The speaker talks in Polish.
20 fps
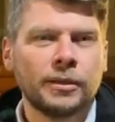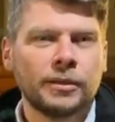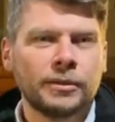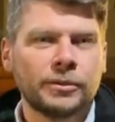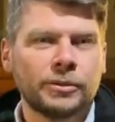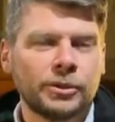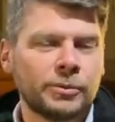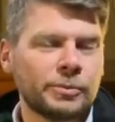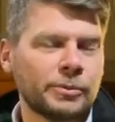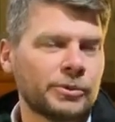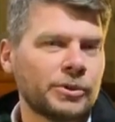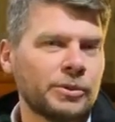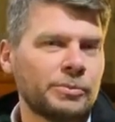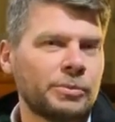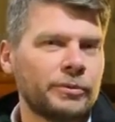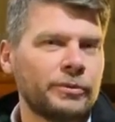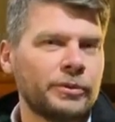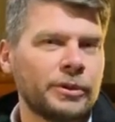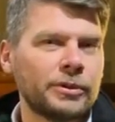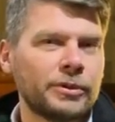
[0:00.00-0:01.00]
Ktoś może
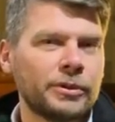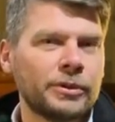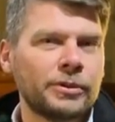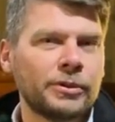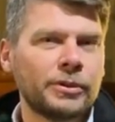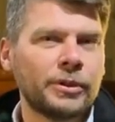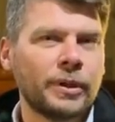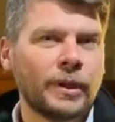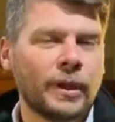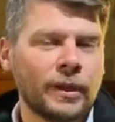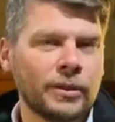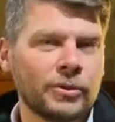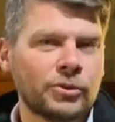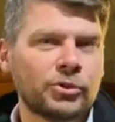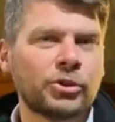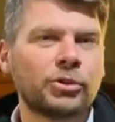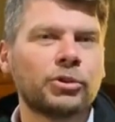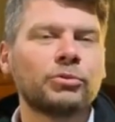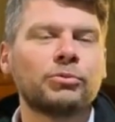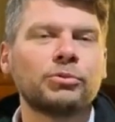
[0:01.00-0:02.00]
powiedzieć, ale z
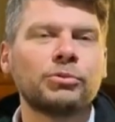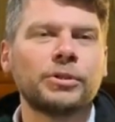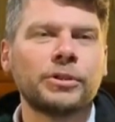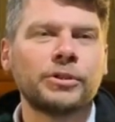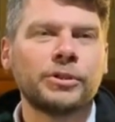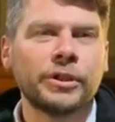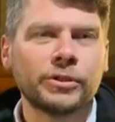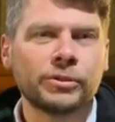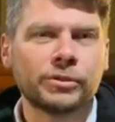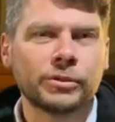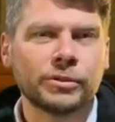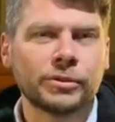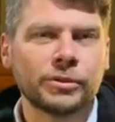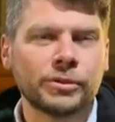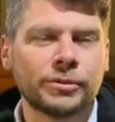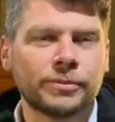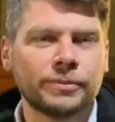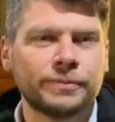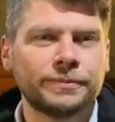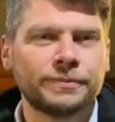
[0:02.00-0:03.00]
czego tu się
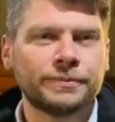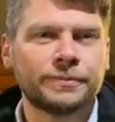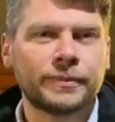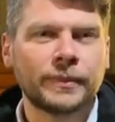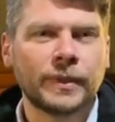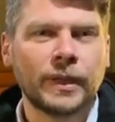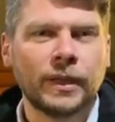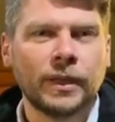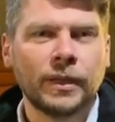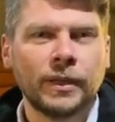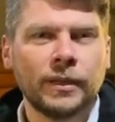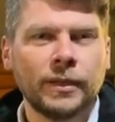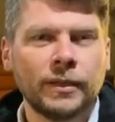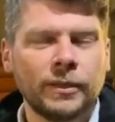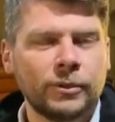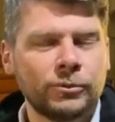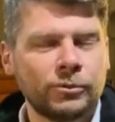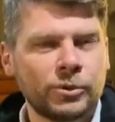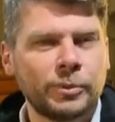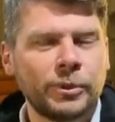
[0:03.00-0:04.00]
cieszyć?
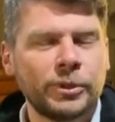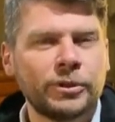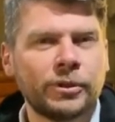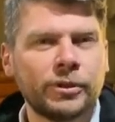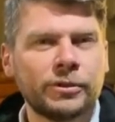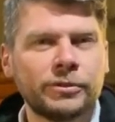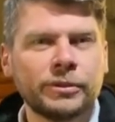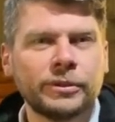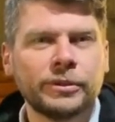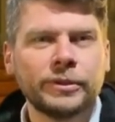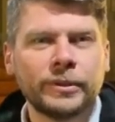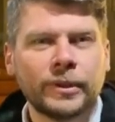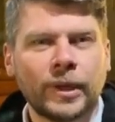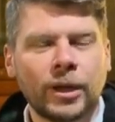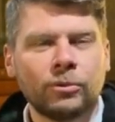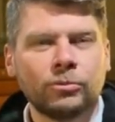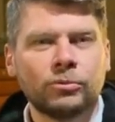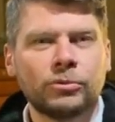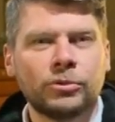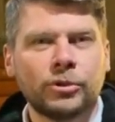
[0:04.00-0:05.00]
Otóż, moi drodzy,
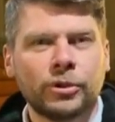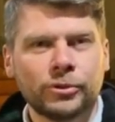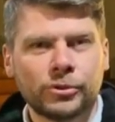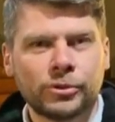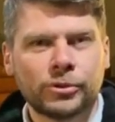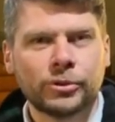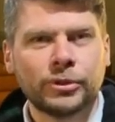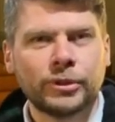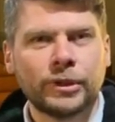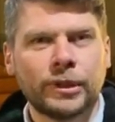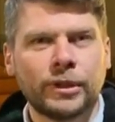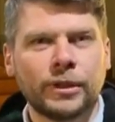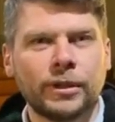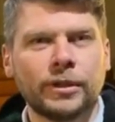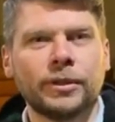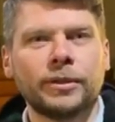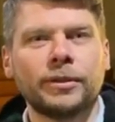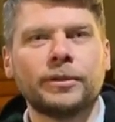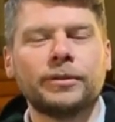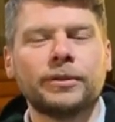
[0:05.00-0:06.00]
autorzy
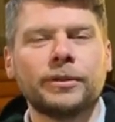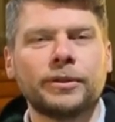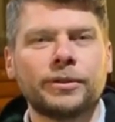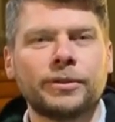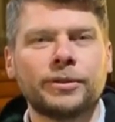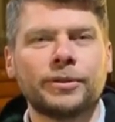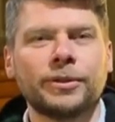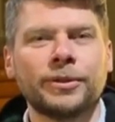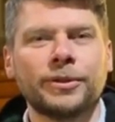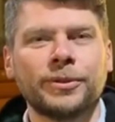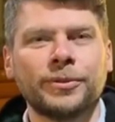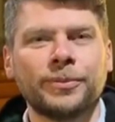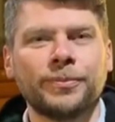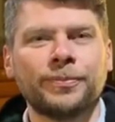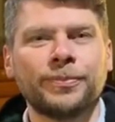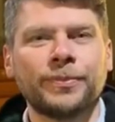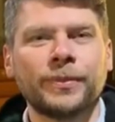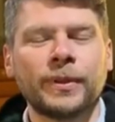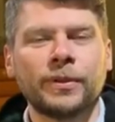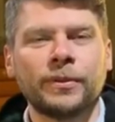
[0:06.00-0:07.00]
tych y,
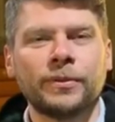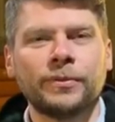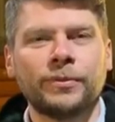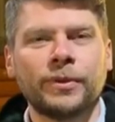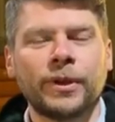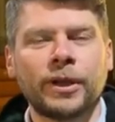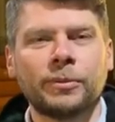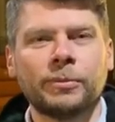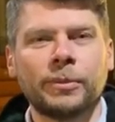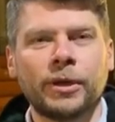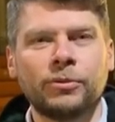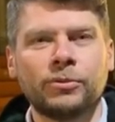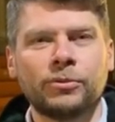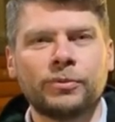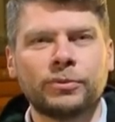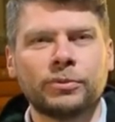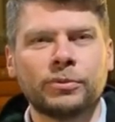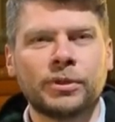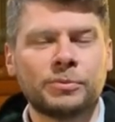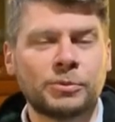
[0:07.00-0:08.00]

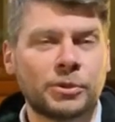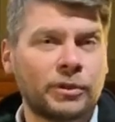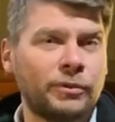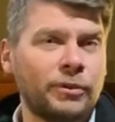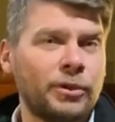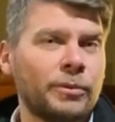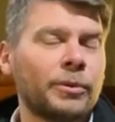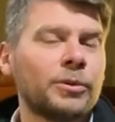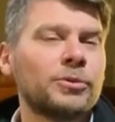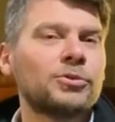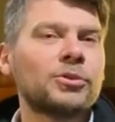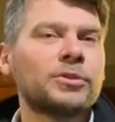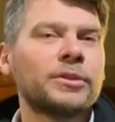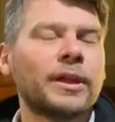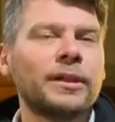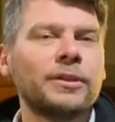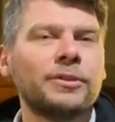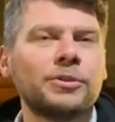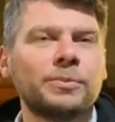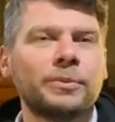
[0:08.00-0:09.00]
fragmentów, które przed chwilą
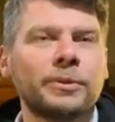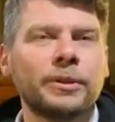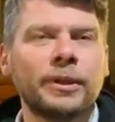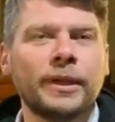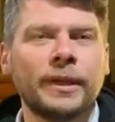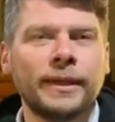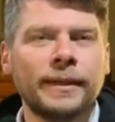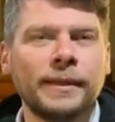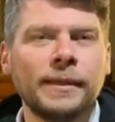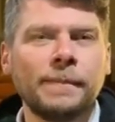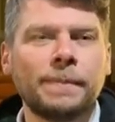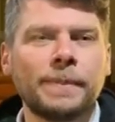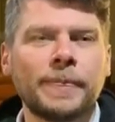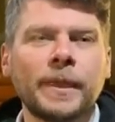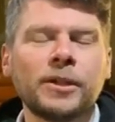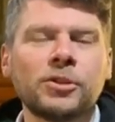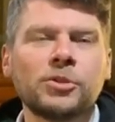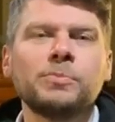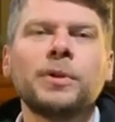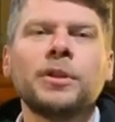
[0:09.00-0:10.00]
odczytaliśmy,
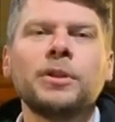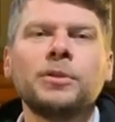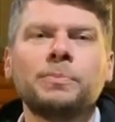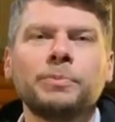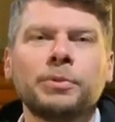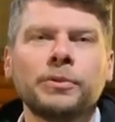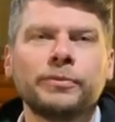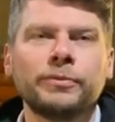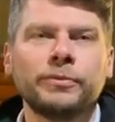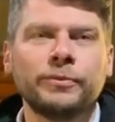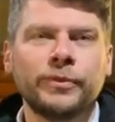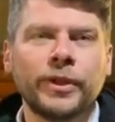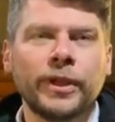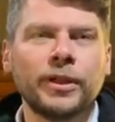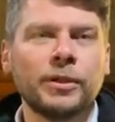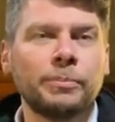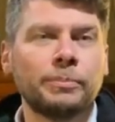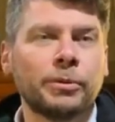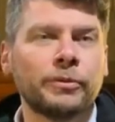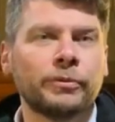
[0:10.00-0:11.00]
też mieli po
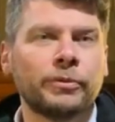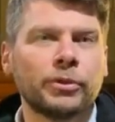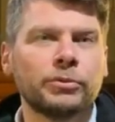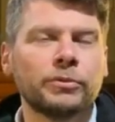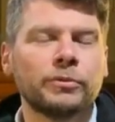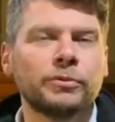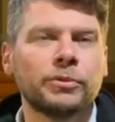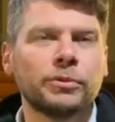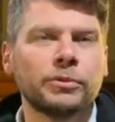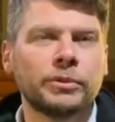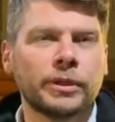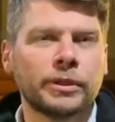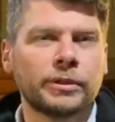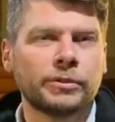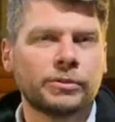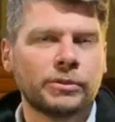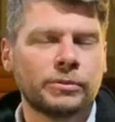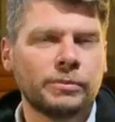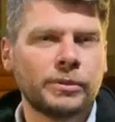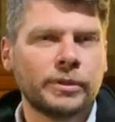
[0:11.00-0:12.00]
wiele powodów do
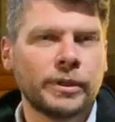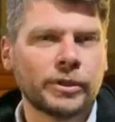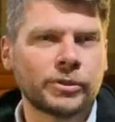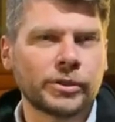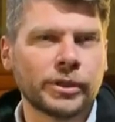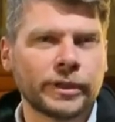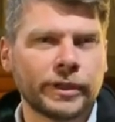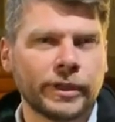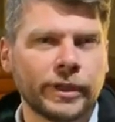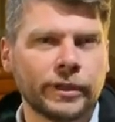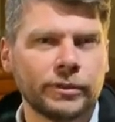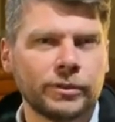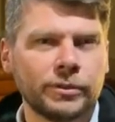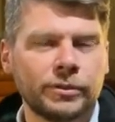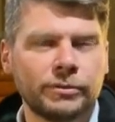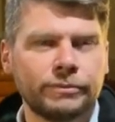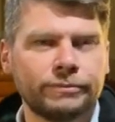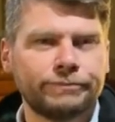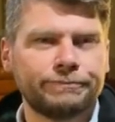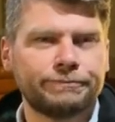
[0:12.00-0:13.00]
tego, żeby
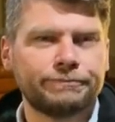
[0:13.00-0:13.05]
narzekać.